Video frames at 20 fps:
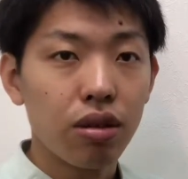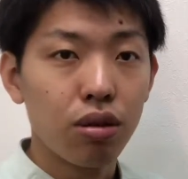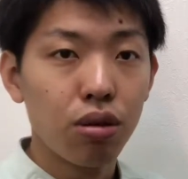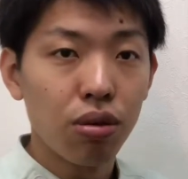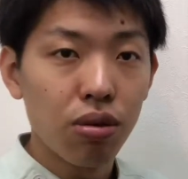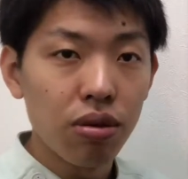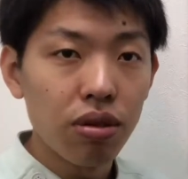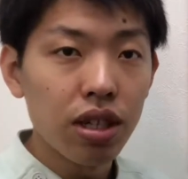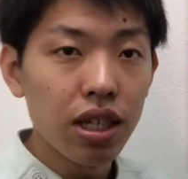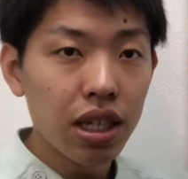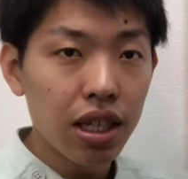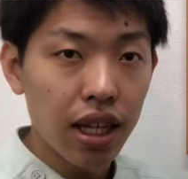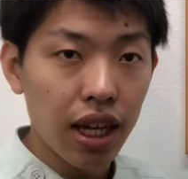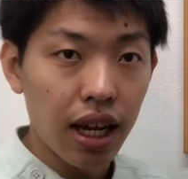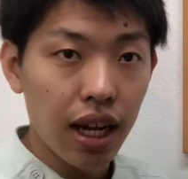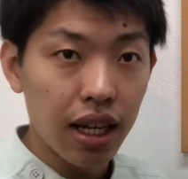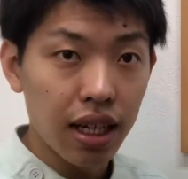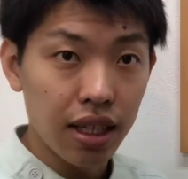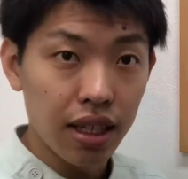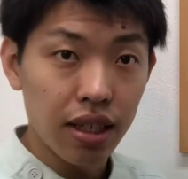どこに行っ
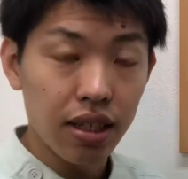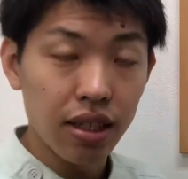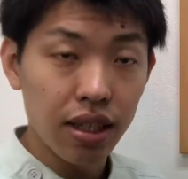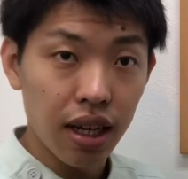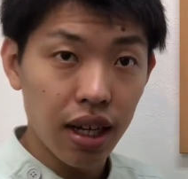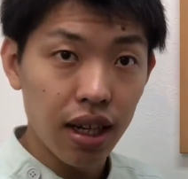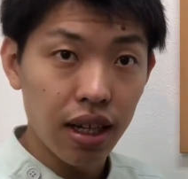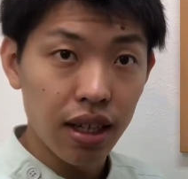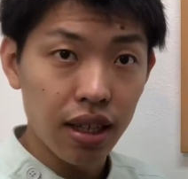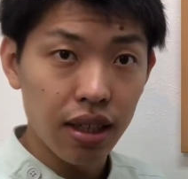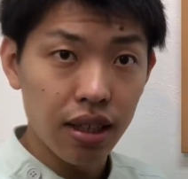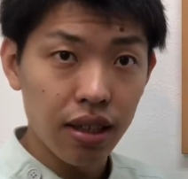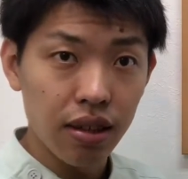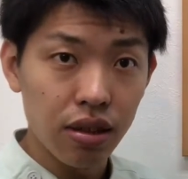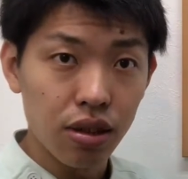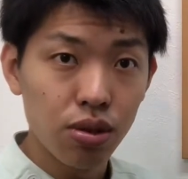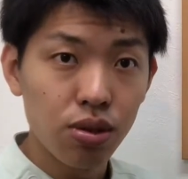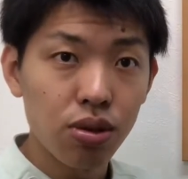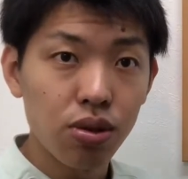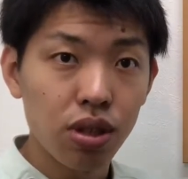たらいいんですか
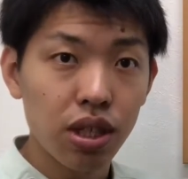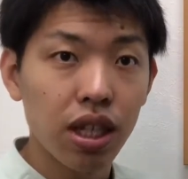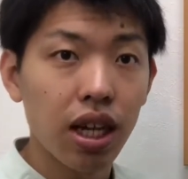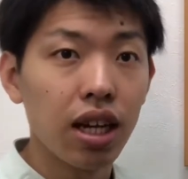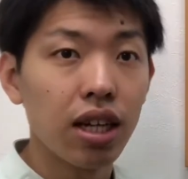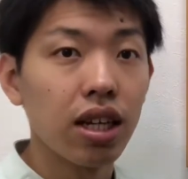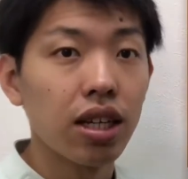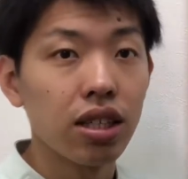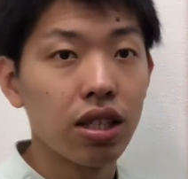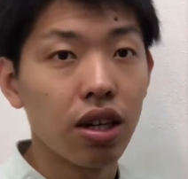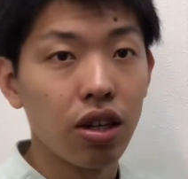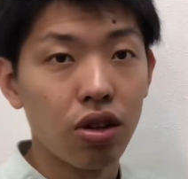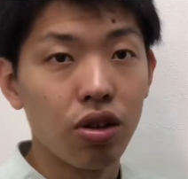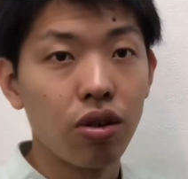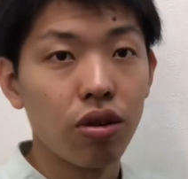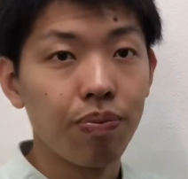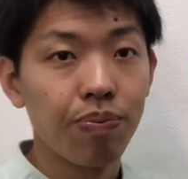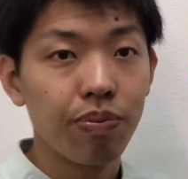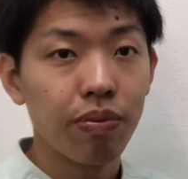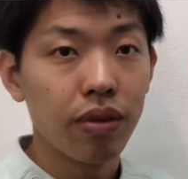ずっと痛いんですけ
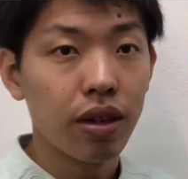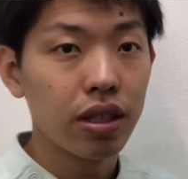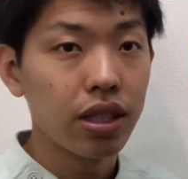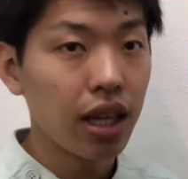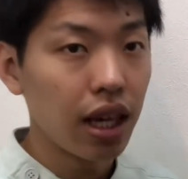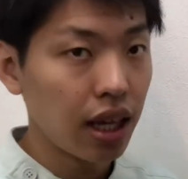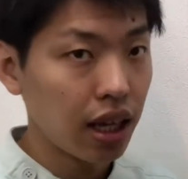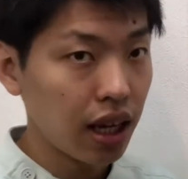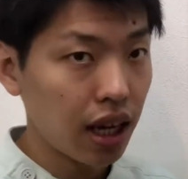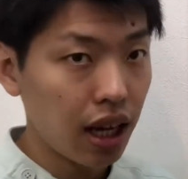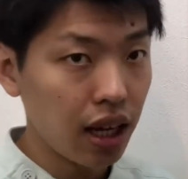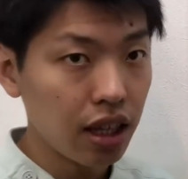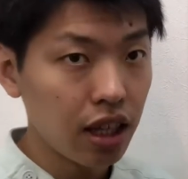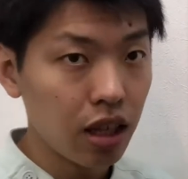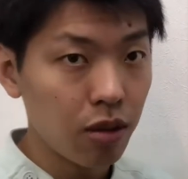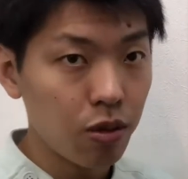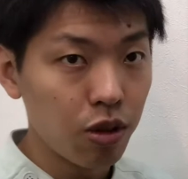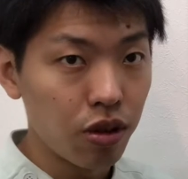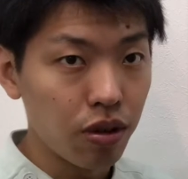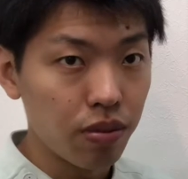ど整形行っ
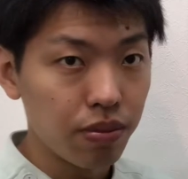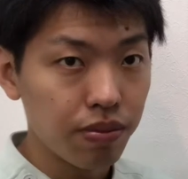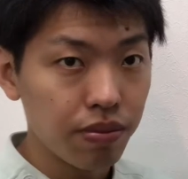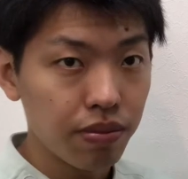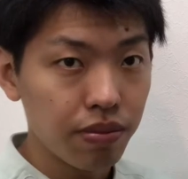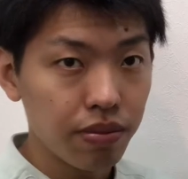ても